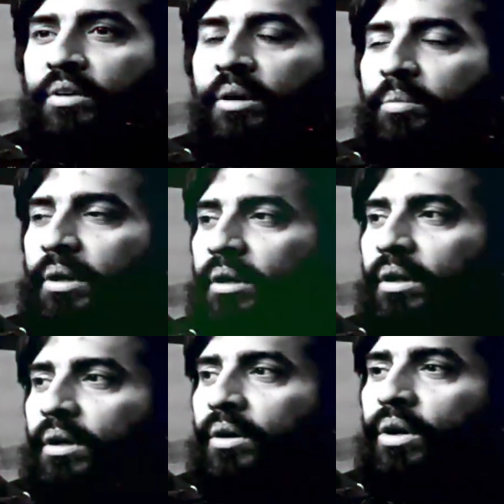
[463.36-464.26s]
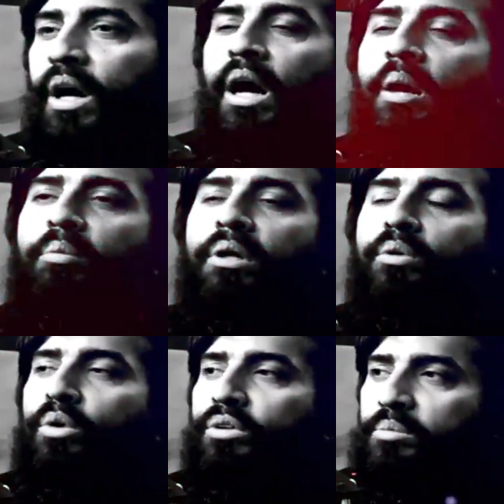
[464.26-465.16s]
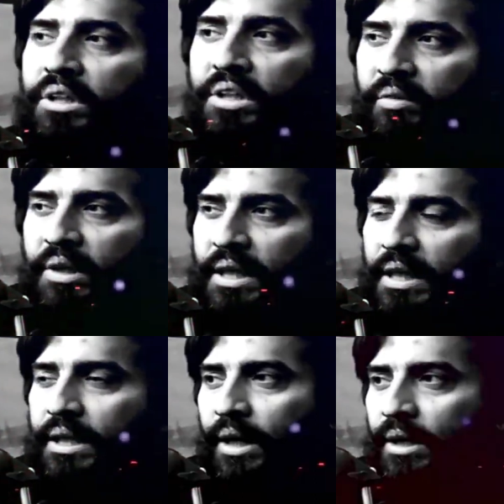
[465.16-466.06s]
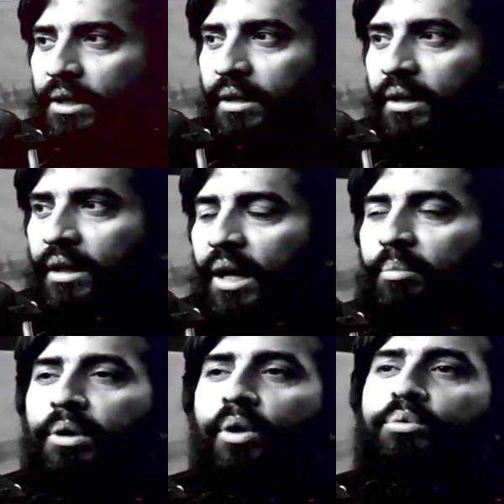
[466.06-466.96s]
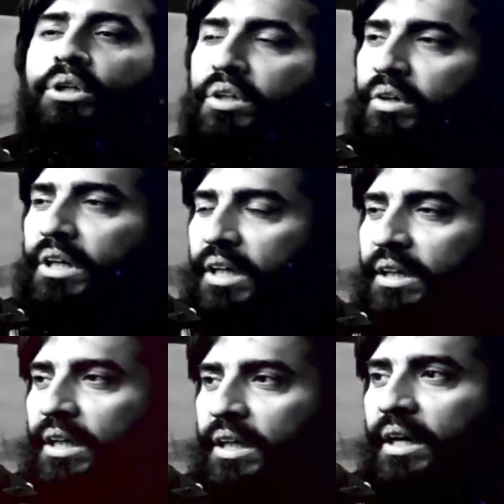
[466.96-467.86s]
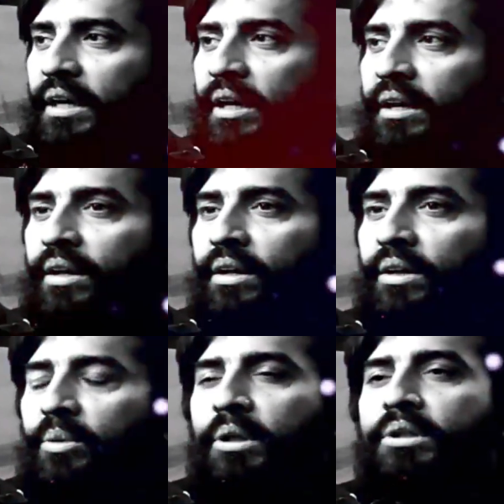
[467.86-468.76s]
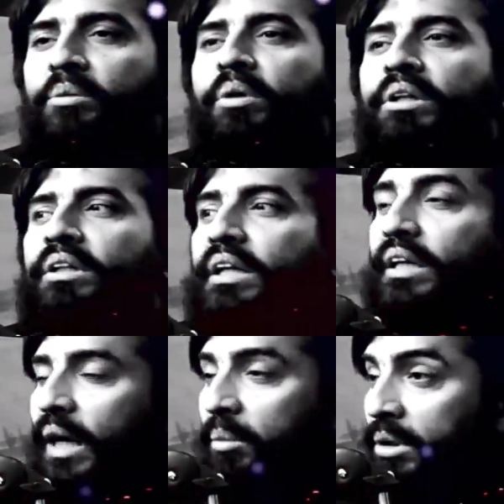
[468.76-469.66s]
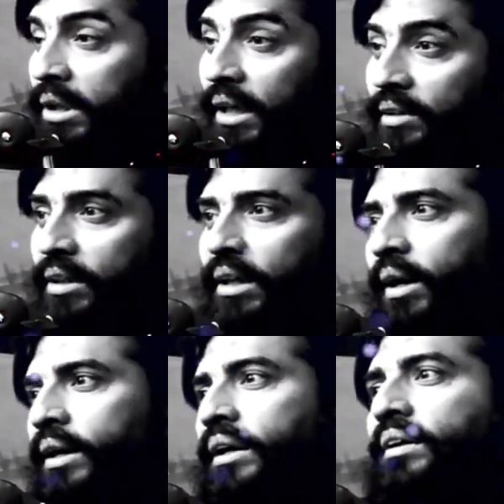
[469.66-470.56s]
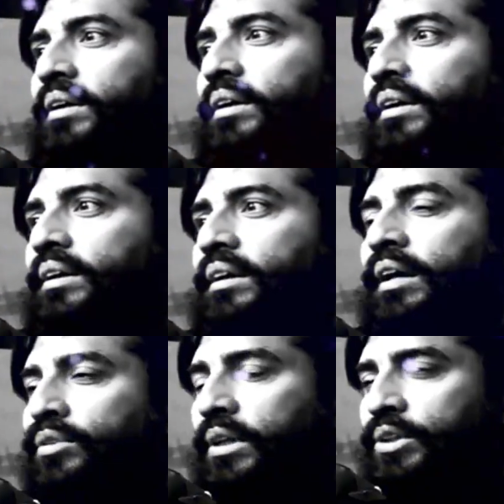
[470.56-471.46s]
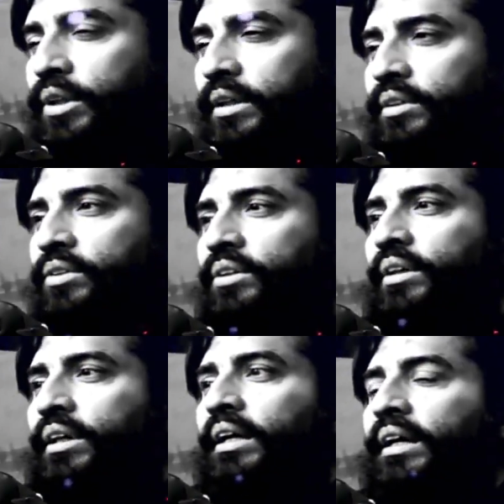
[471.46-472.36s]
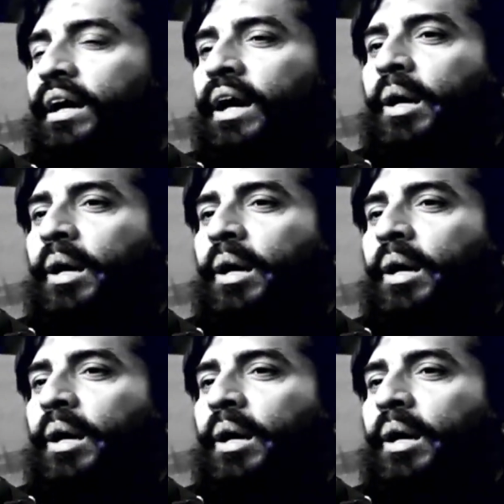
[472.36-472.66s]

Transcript: हैं वहां पर और आपने कोई सब्जेक्टिविटी का ख्याल नहीं रखना आपने ऑब्जेक्टिविटी के अंदर ही रहना है भजन फिर यही आप ये असल हार है असल शिकस्त ये है कि